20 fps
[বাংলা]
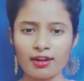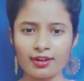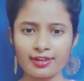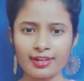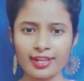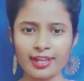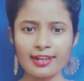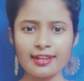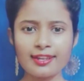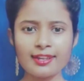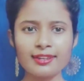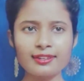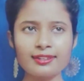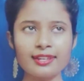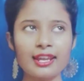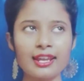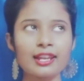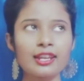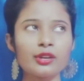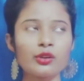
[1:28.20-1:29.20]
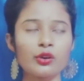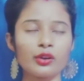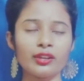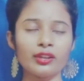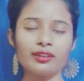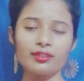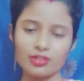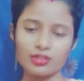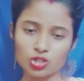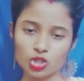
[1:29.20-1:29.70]
ডেলি ডেলি নয়
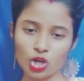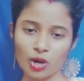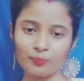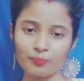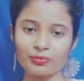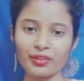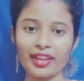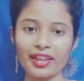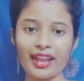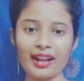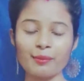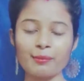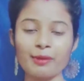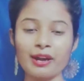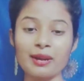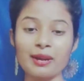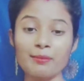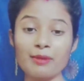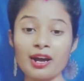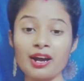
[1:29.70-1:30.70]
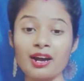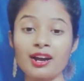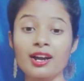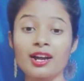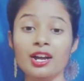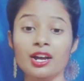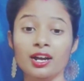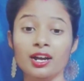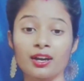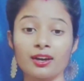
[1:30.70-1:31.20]
সপ্তাহে একবার বা
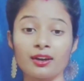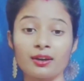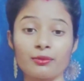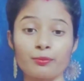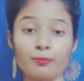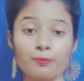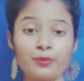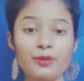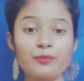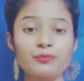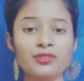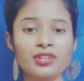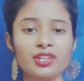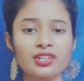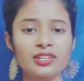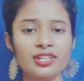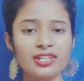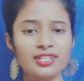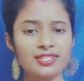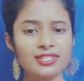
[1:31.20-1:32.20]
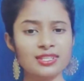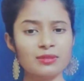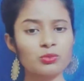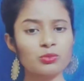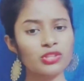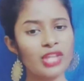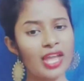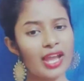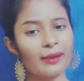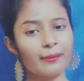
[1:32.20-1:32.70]
ফিফটিন ডেজের
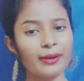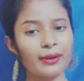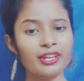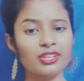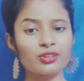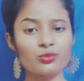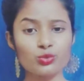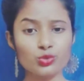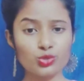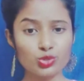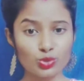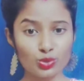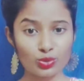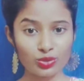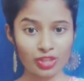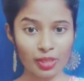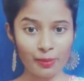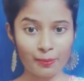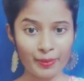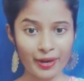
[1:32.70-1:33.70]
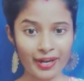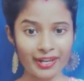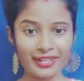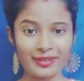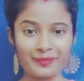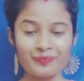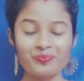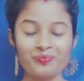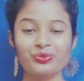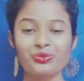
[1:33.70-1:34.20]
মধ্যে একবার ইউজ করতে পারি
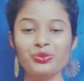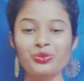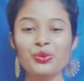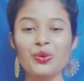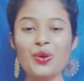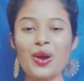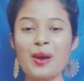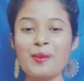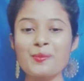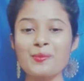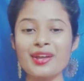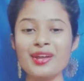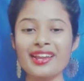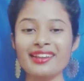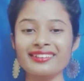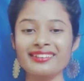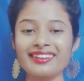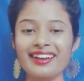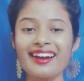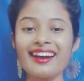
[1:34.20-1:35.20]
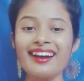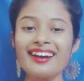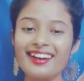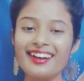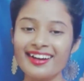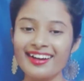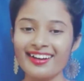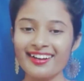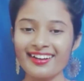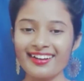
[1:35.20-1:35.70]
তো আমরা এটা
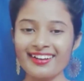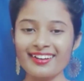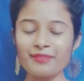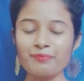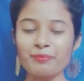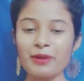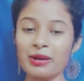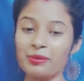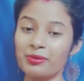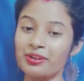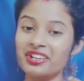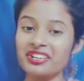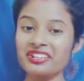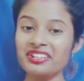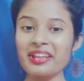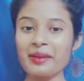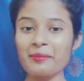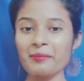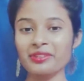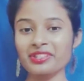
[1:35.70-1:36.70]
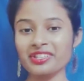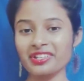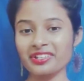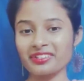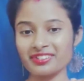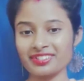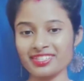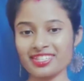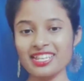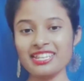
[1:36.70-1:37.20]
পারমানেন্টলি আমাদের
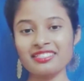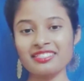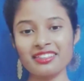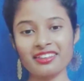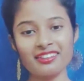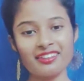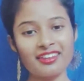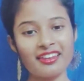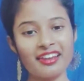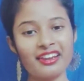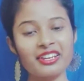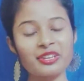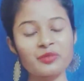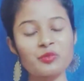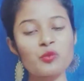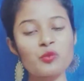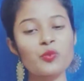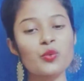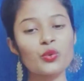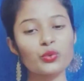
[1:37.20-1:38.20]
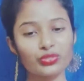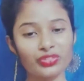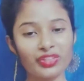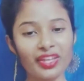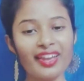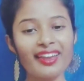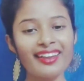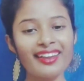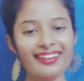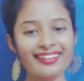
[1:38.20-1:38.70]
স্কিন থেকে হেয়ার রিমুভ করতে
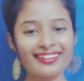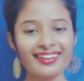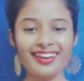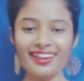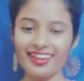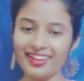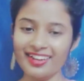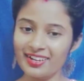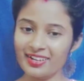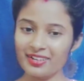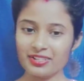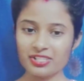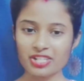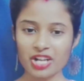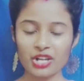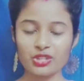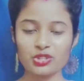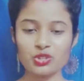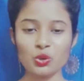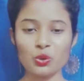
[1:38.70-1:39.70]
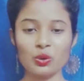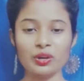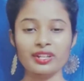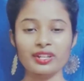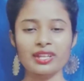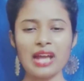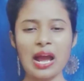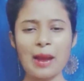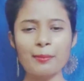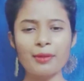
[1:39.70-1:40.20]
এটা সাহায্য করে
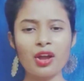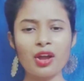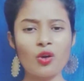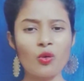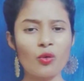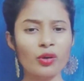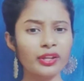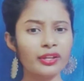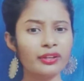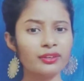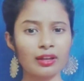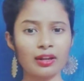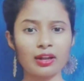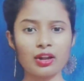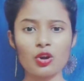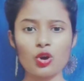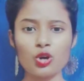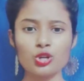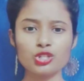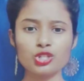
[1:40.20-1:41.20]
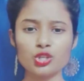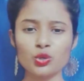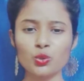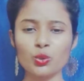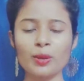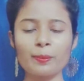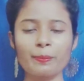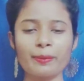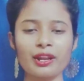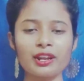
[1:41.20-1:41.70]
আমরা অনেক টাকা খরচা
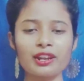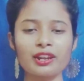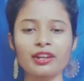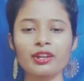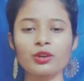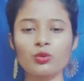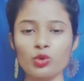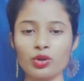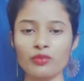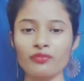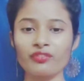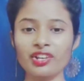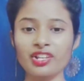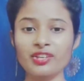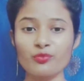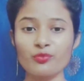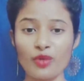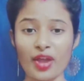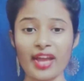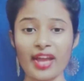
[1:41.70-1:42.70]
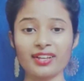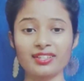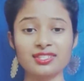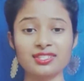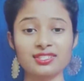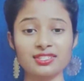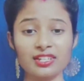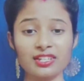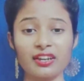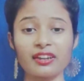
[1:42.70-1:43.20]
করে পার্লারে করে ফেলি ওয়্যাক্স
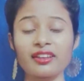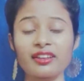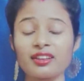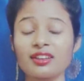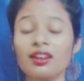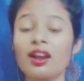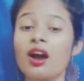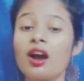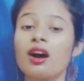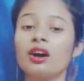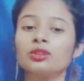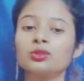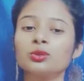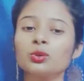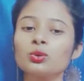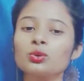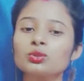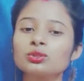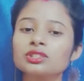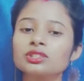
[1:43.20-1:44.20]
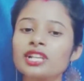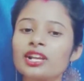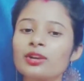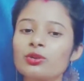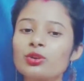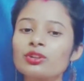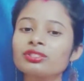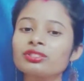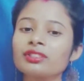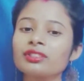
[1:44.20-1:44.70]
থ্রেডিং তো
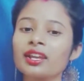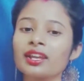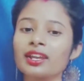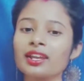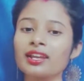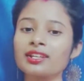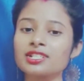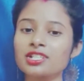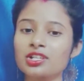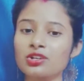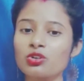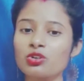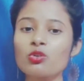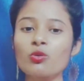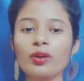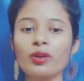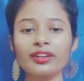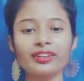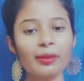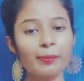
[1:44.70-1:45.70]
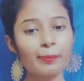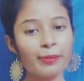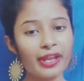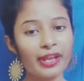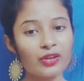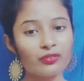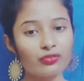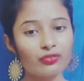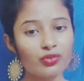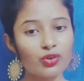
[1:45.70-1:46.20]
সেগুলোর থেকে সেগুলো অনেকটা
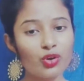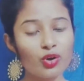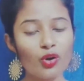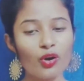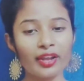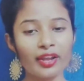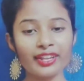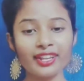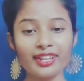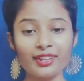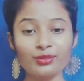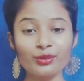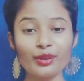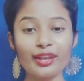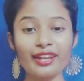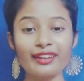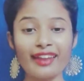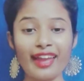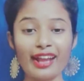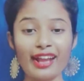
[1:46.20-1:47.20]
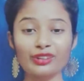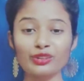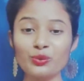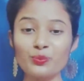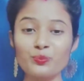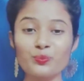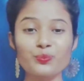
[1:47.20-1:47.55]
পেনফুলও হয় কিন্তু এটা একদম